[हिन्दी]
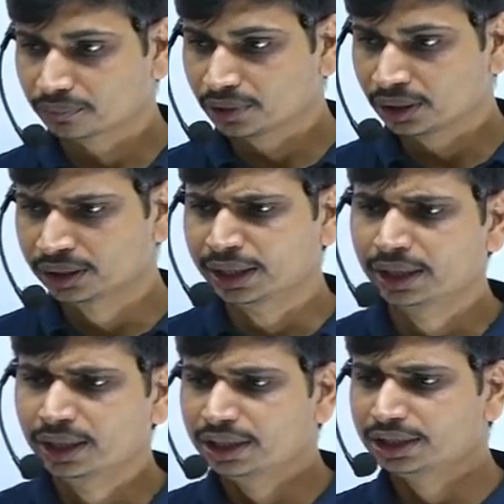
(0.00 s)
ठीक है
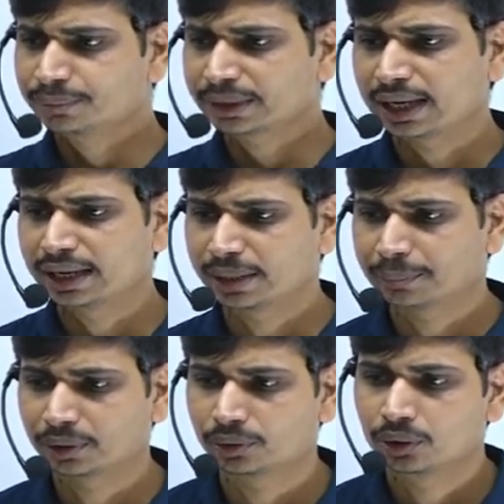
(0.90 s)
इसमें क्या लेना है
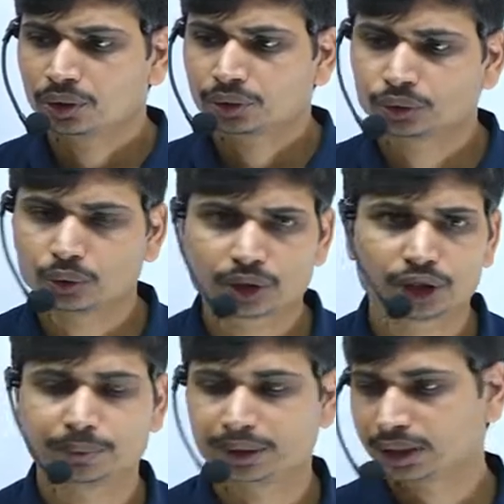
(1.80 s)
अपने को दो
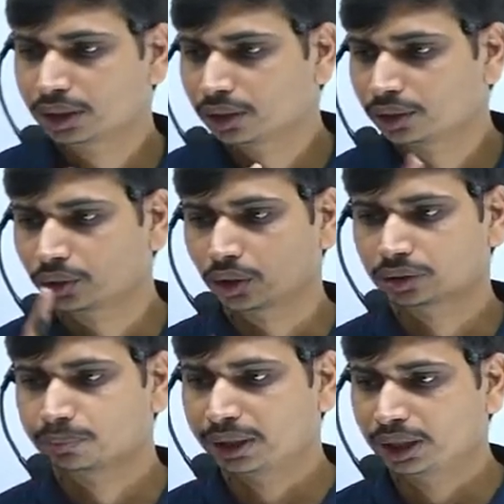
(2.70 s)
किलोमीटर
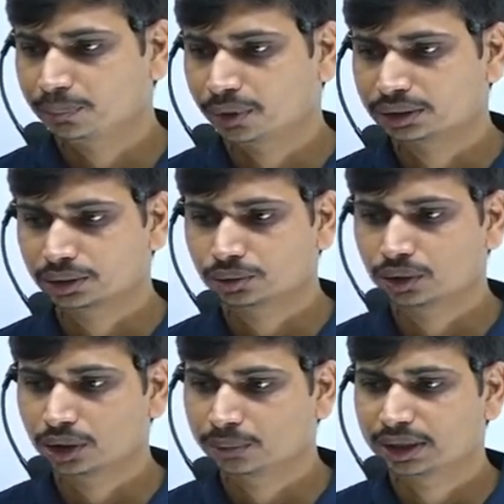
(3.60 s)
नॉर्थ पहले पॉइंट से दो
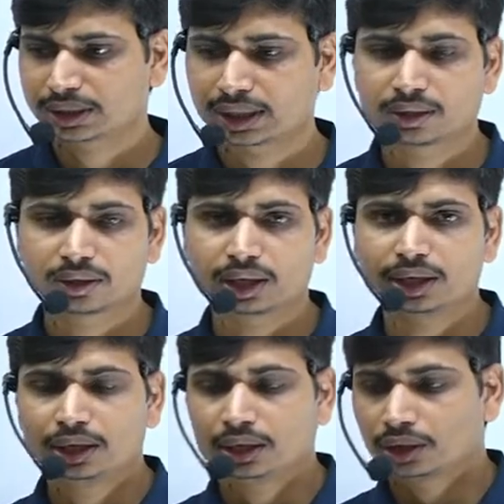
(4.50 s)
किलोमीटर क्या करना है
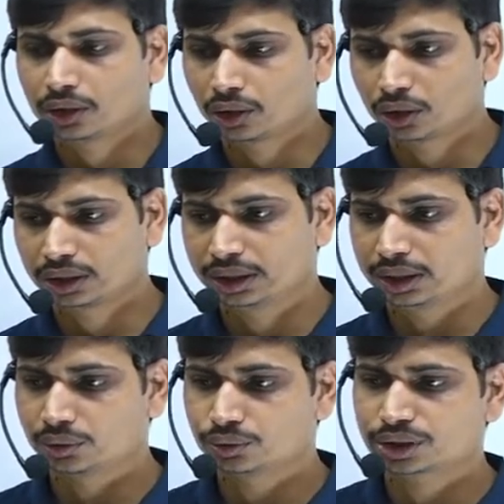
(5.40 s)
नॉर्थ
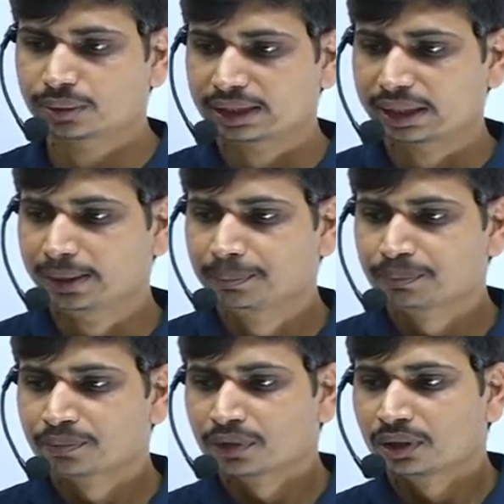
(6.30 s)
लेना उसके बाद क्या है
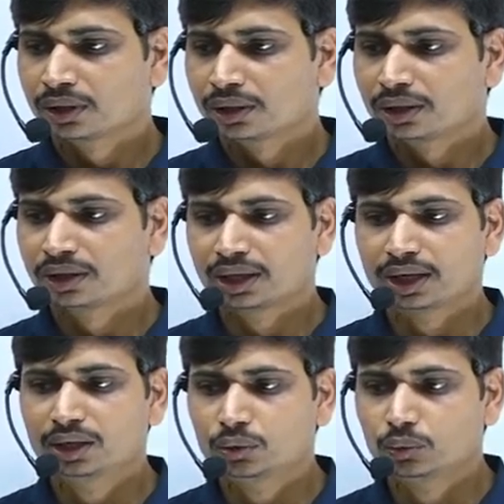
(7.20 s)

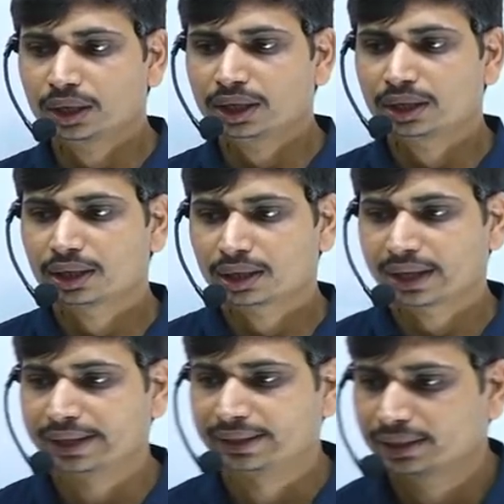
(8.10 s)
टर्न टू वर्ड
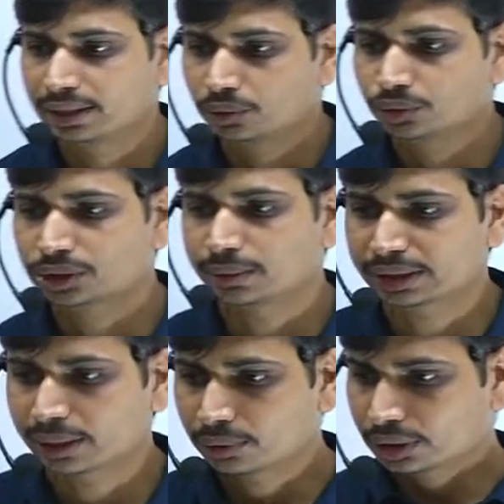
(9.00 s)
राइट उसके बाद
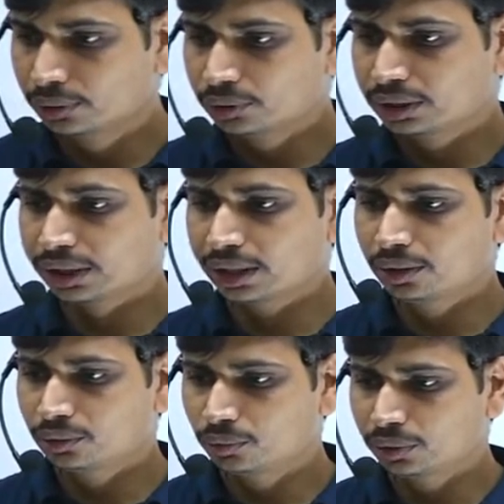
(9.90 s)
क्या बोलता हूँ टर्न
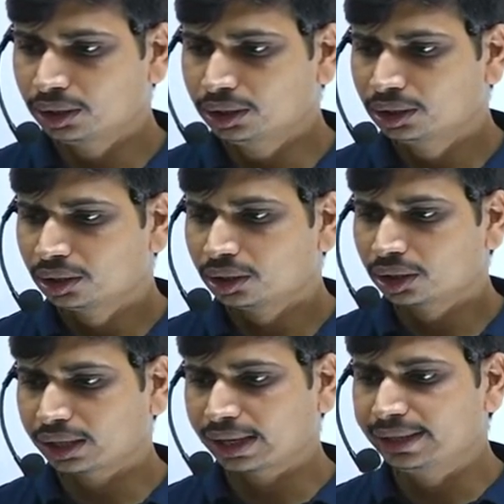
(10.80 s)
टू वर्ड
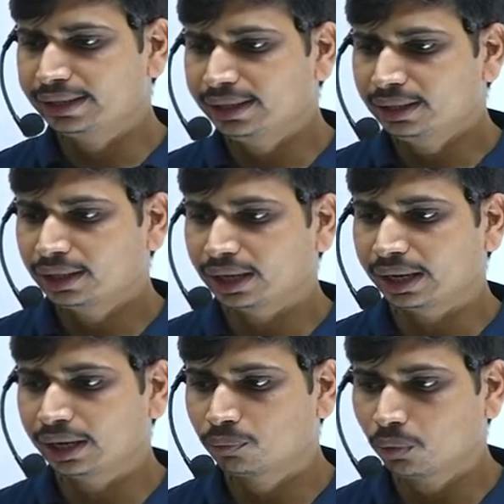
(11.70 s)
राइट है
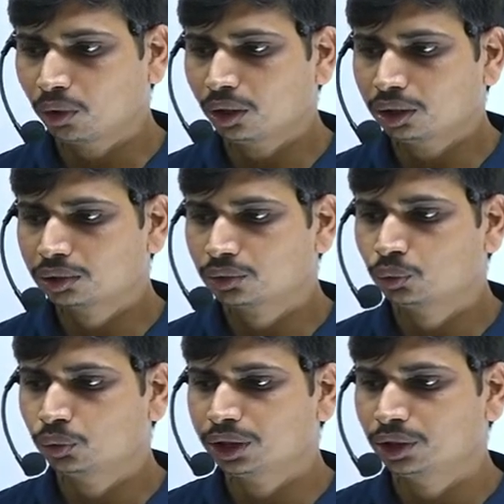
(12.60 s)
एंड वॉक
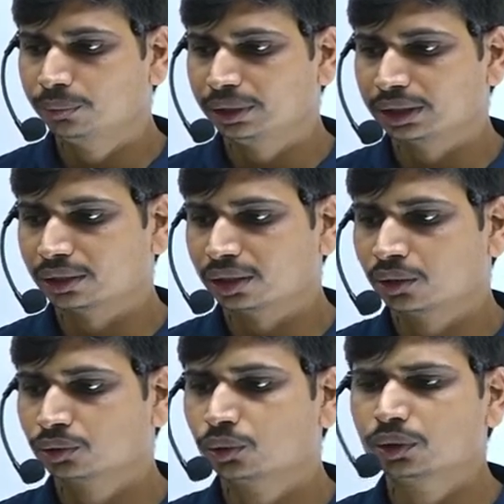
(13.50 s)
टू किलोमीटर
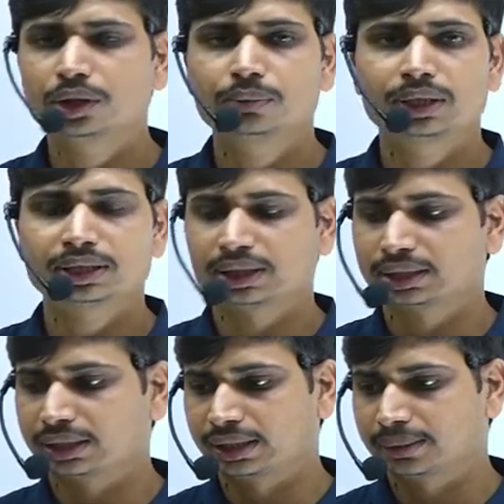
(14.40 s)
और दो किलोमीटर
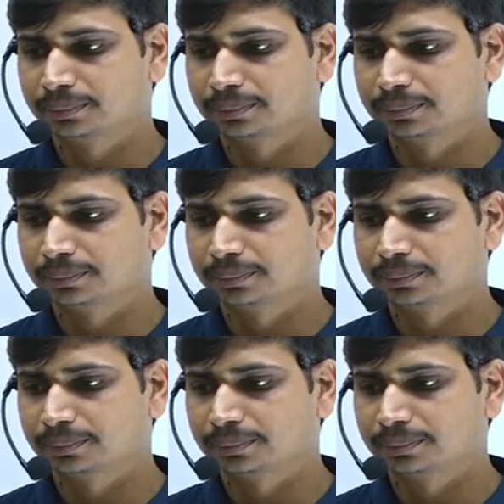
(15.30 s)
चलता है